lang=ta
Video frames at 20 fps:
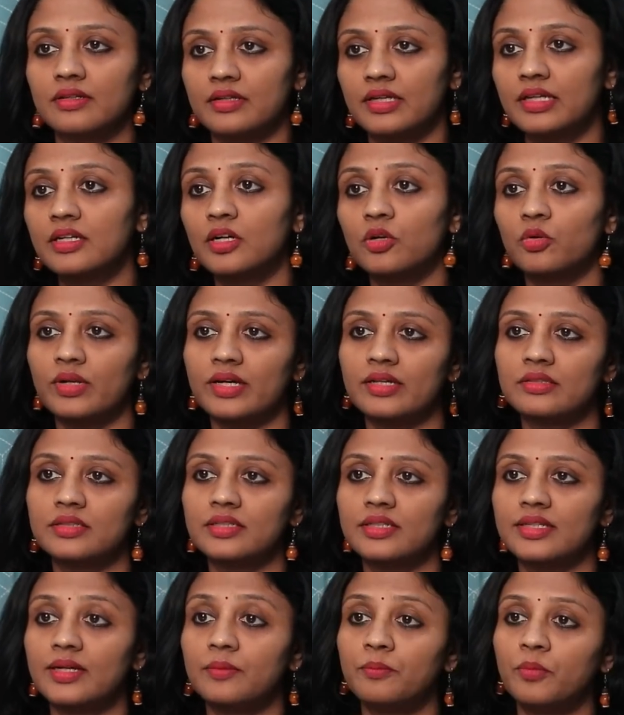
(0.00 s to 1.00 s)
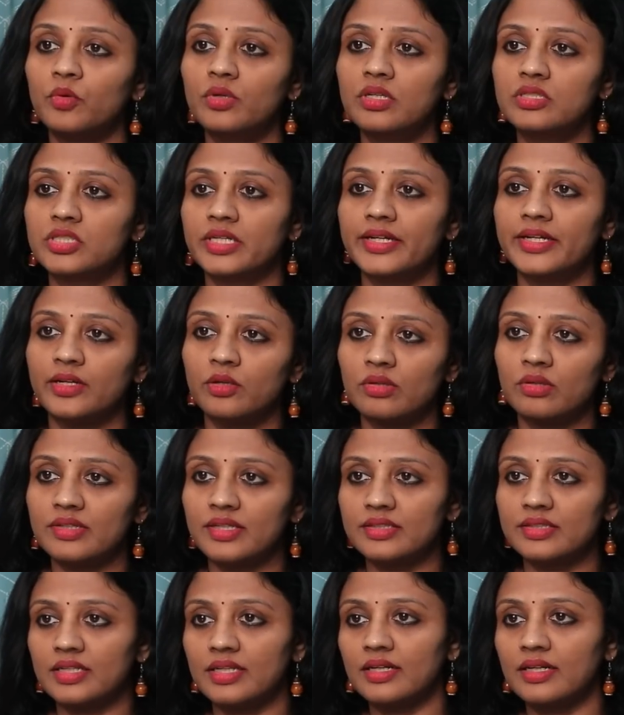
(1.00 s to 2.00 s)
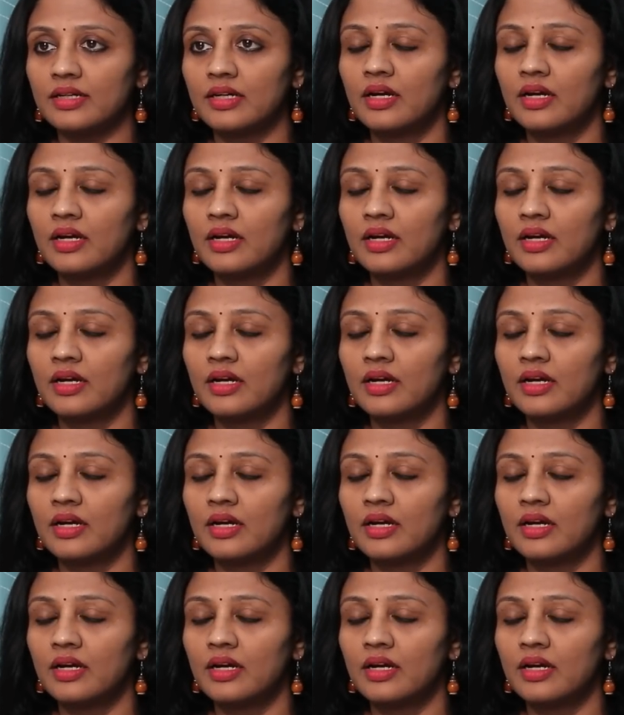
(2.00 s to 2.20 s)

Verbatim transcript: இருக்கக்கூடாது என் பொண்ணு ஜெயிக்கணும் அந்த இடத்துல